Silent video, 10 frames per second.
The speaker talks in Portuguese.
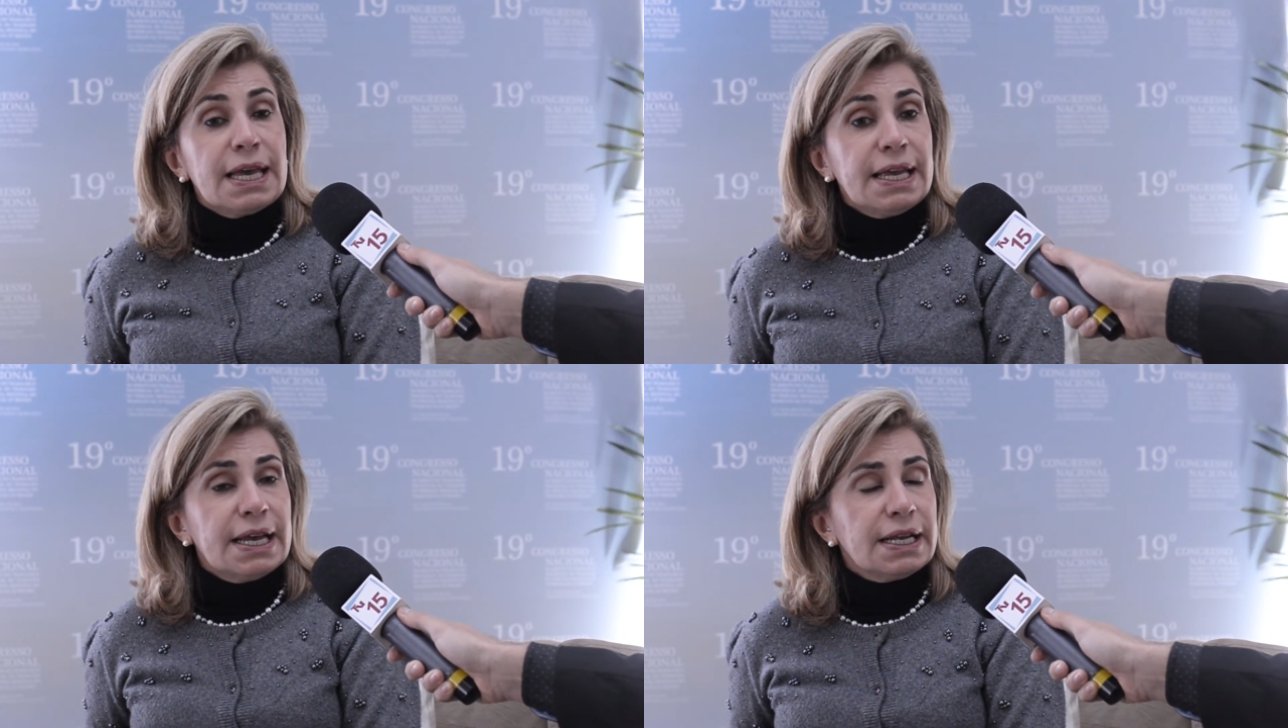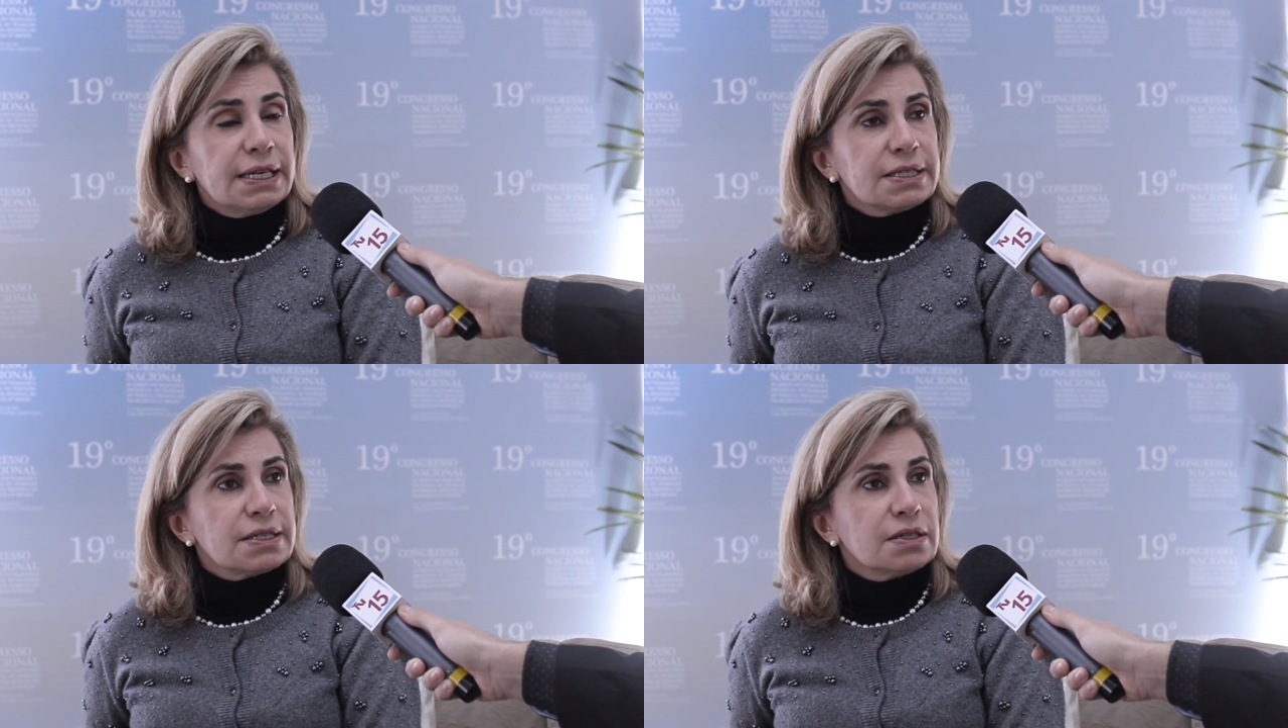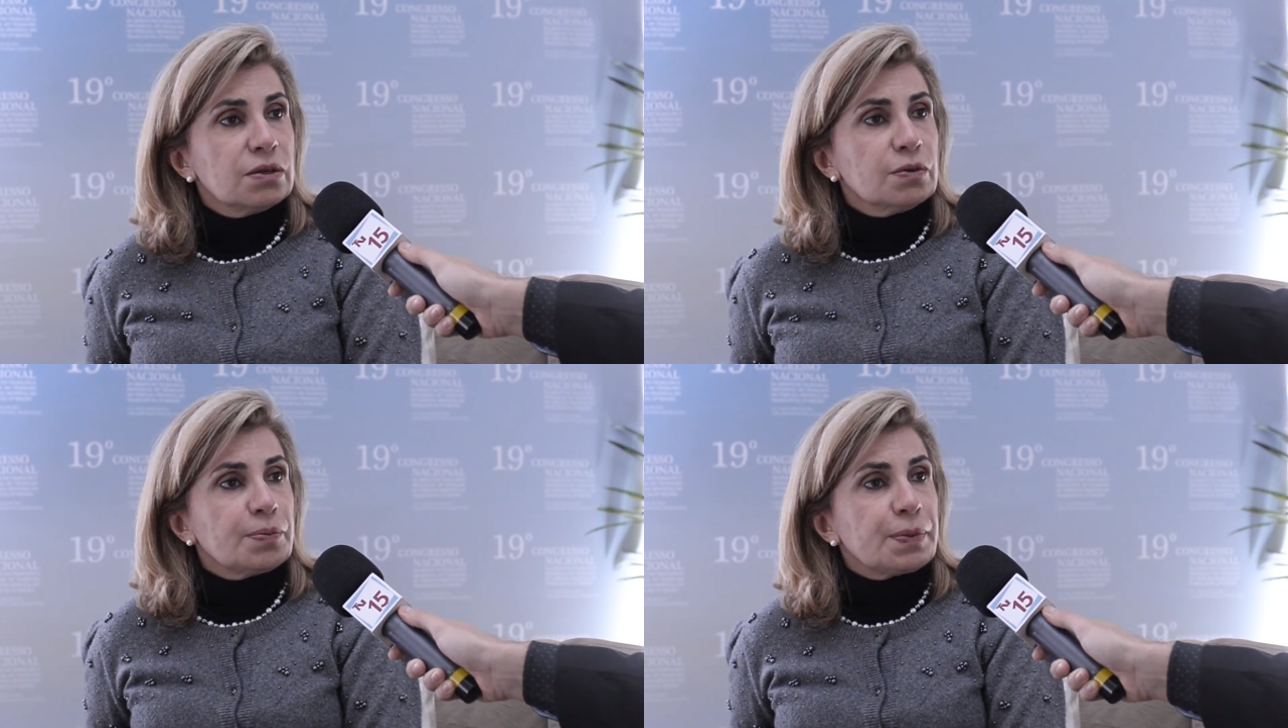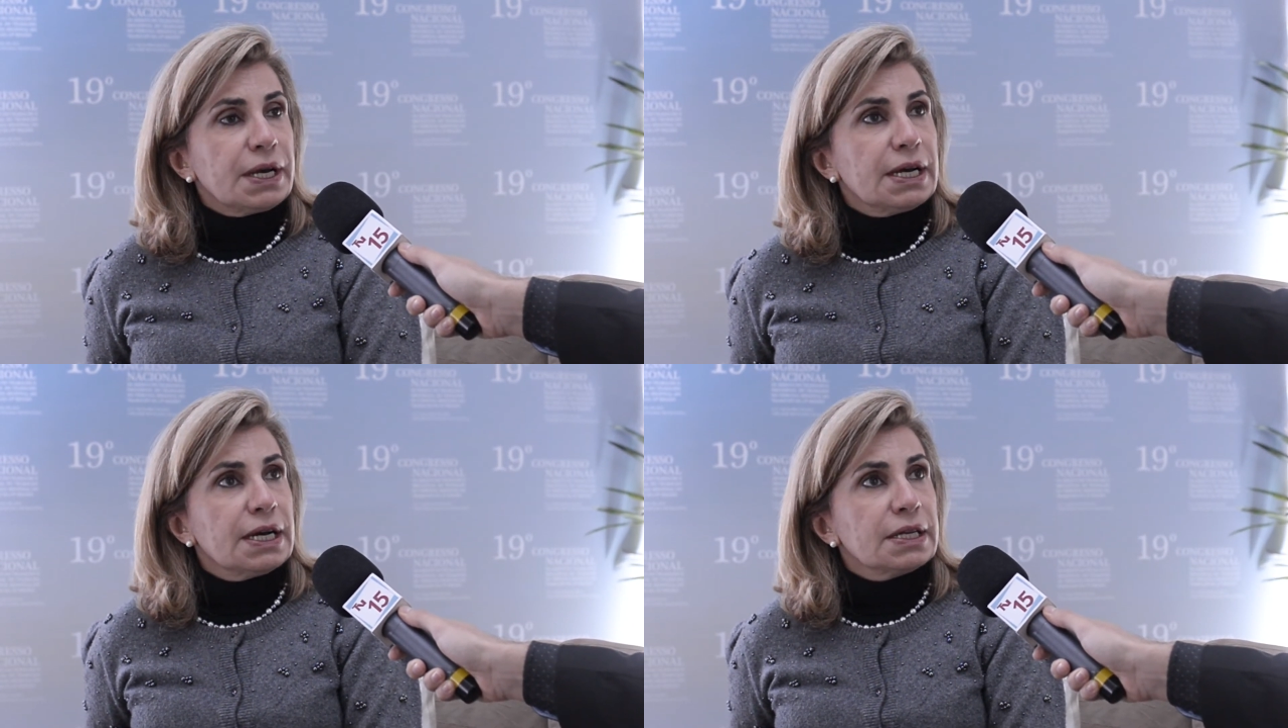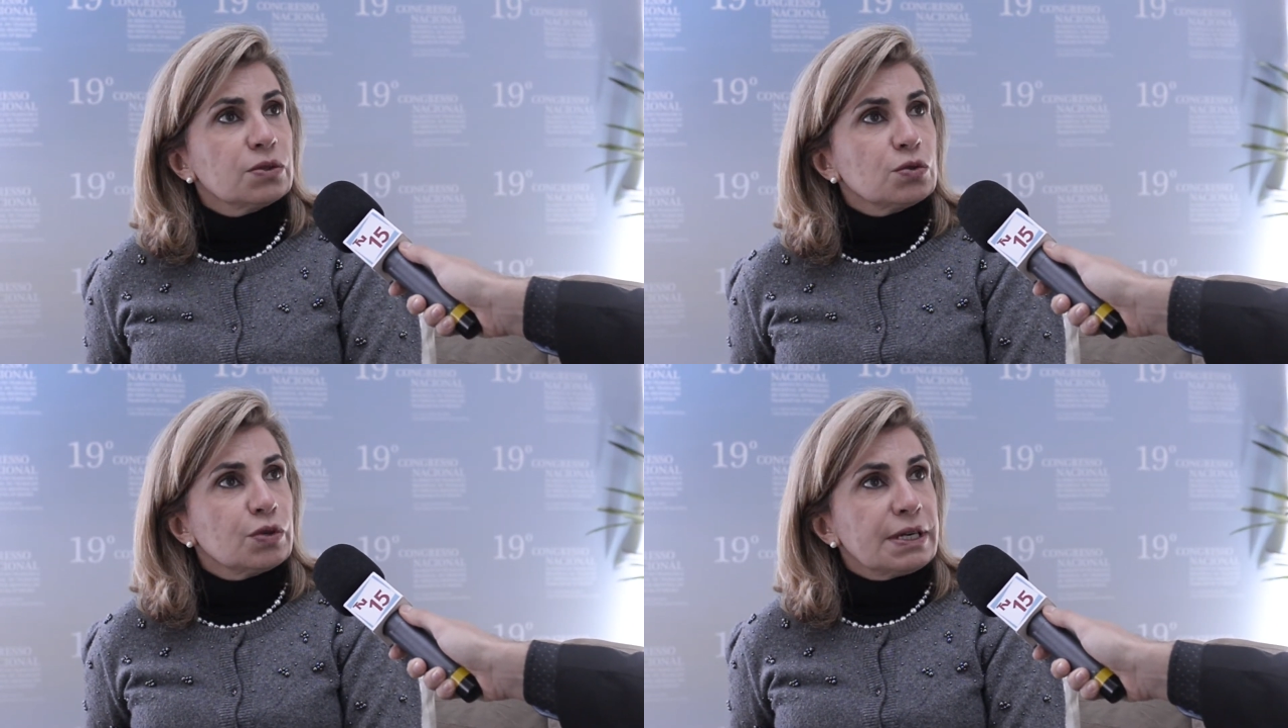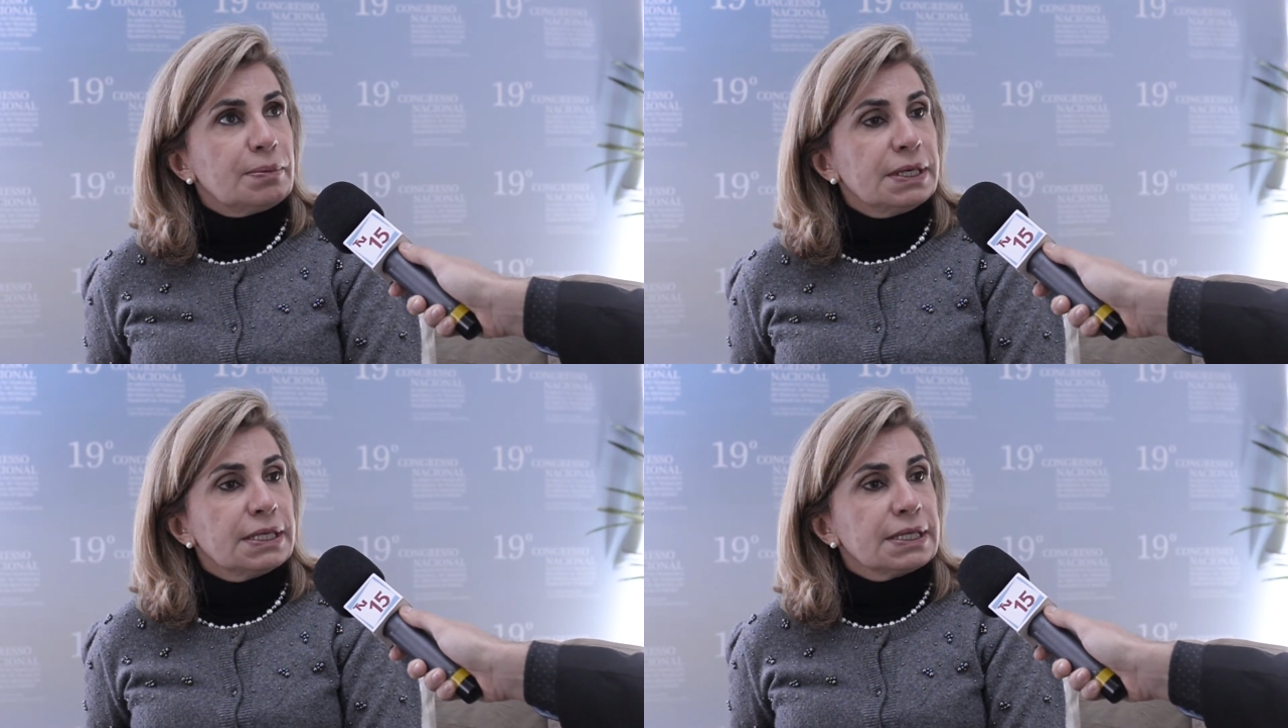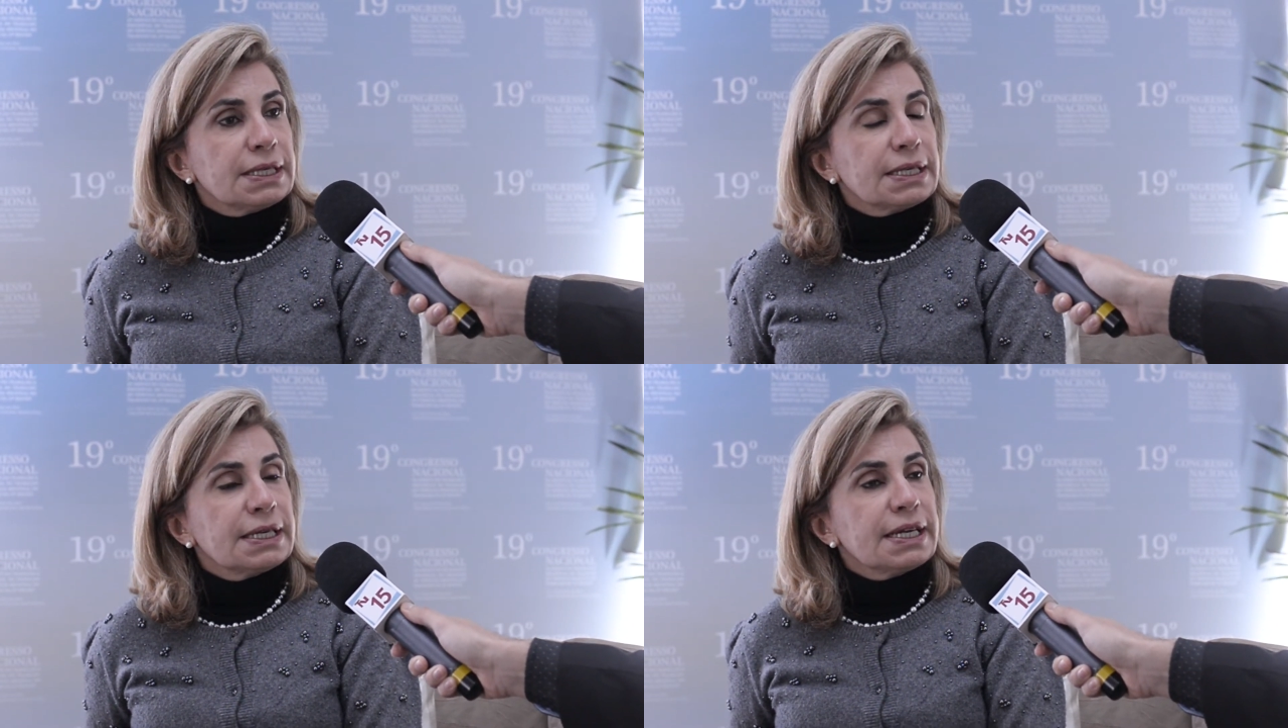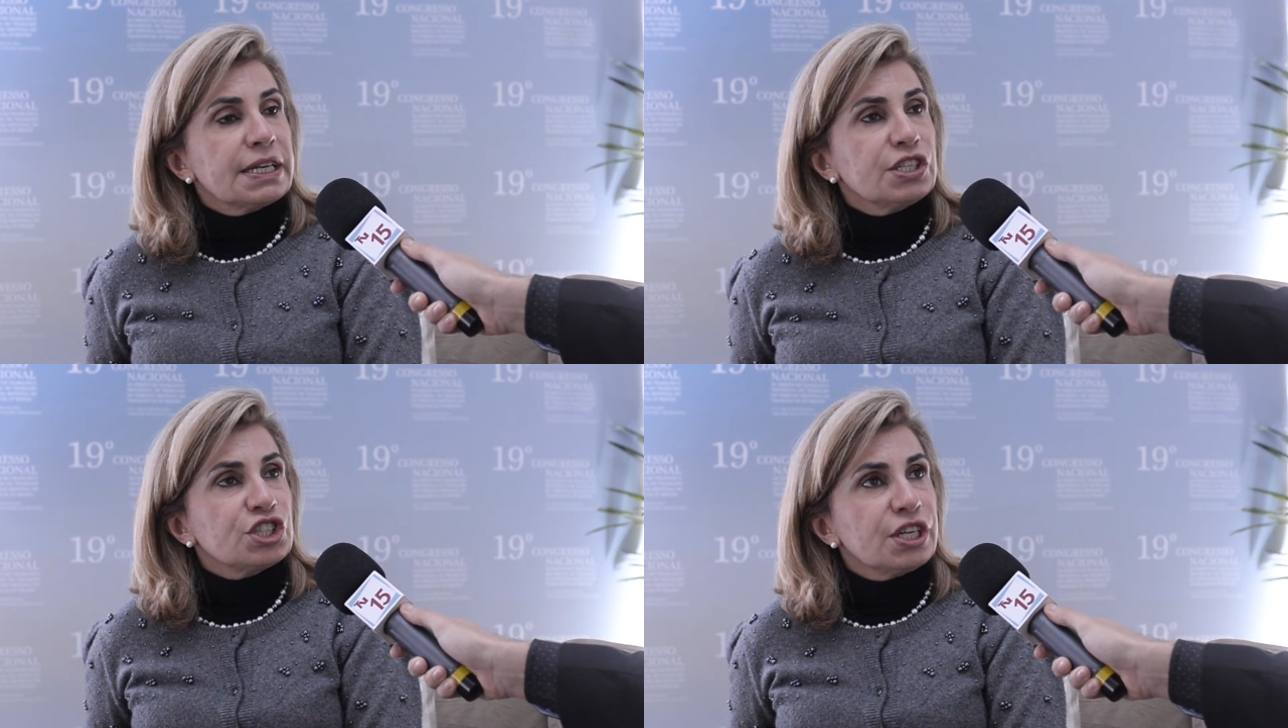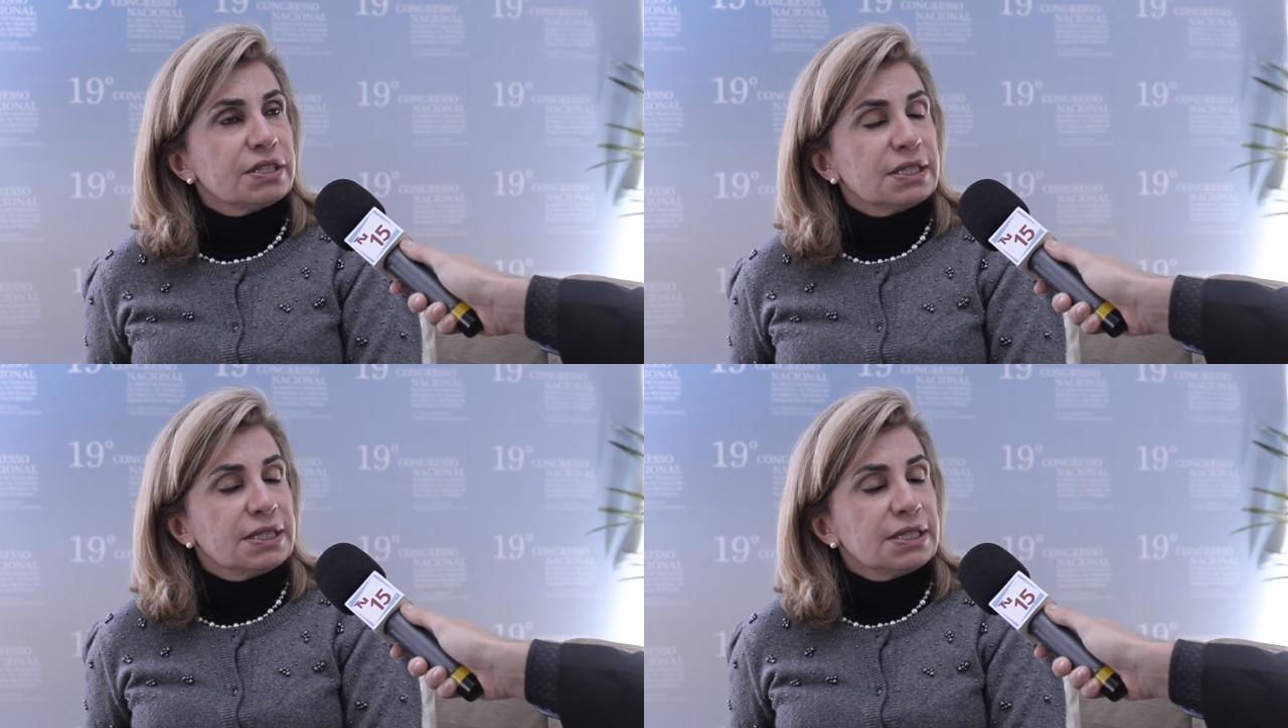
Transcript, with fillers: Em relação à doutora Amanda, que já